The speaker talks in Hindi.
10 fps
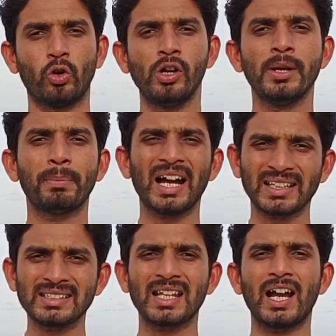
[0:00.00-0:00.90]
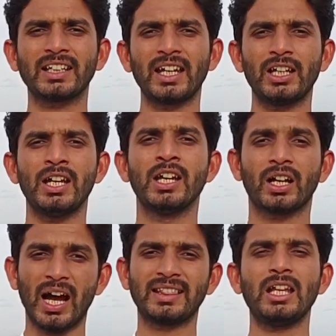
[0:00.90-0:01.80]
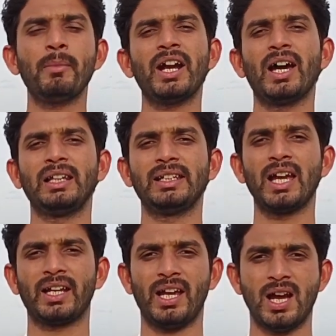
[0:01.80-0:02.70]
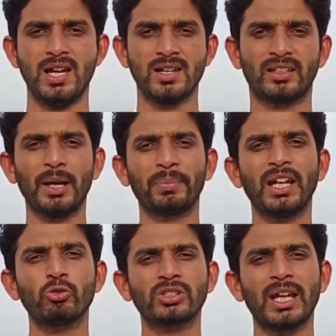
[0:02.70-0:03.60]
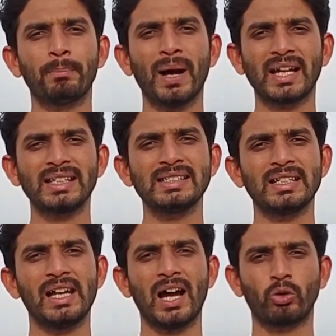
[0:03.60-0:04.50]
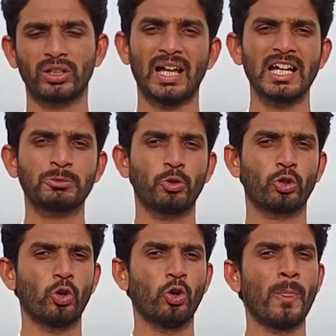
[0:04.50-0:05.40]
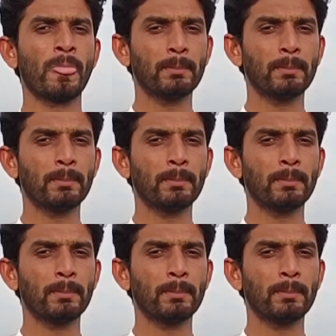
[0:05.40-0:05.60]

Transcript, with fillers: को पाकिस्तान के खाते में डाल दिया गया जबकि उसके बाकी ज़िला गुरदासपुर को